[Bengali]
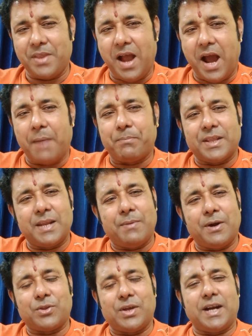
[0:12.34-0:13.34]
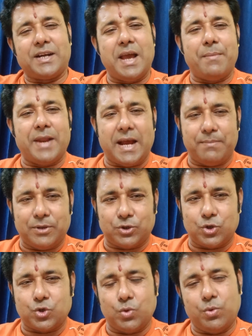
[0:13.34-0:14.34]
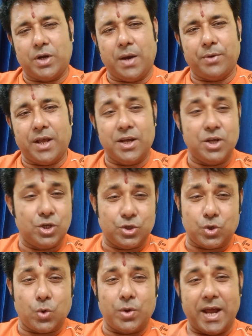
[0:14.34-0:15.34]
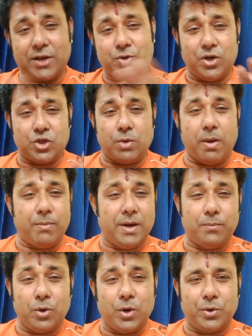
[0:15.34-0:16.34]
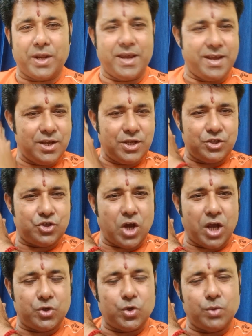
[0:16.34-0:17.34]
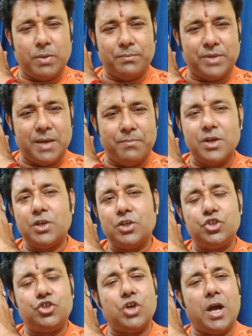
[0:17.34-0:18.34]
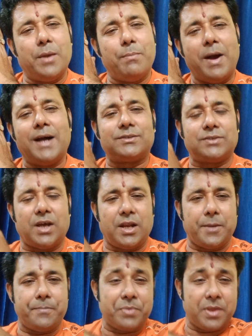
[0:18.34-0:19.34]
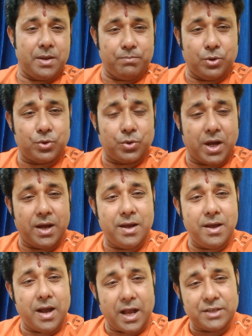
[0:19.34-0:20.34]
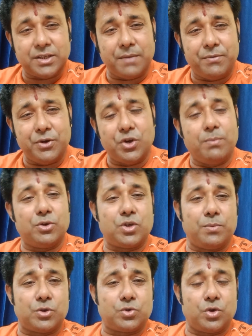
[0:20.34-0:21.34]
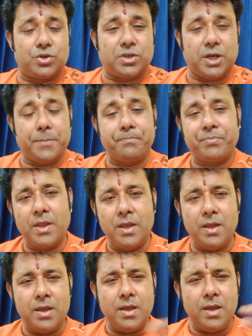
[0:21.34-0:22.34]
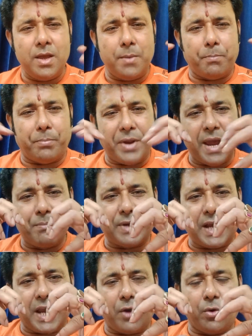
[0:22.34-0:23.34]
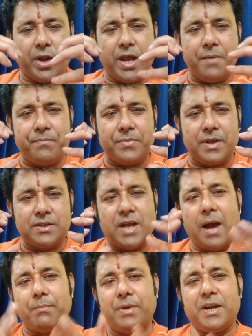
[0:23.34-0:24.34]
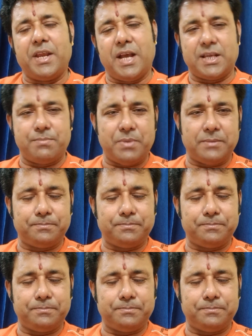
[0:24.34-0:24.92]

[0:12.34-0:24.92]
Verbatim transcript: আপনাদের ভালো থাকাটাই আমার একমাত্র শুভকামনা চলুন একসঙ্গে সবাই মিলে বলে উঠে জয় গুরু বামদেব জয় মা তারা বন্ধুরা আজকে ভিডিওর বিষয়বস্তু হচ্ছে প্রেমকে কি করে সামনে নিয়ে আসবেন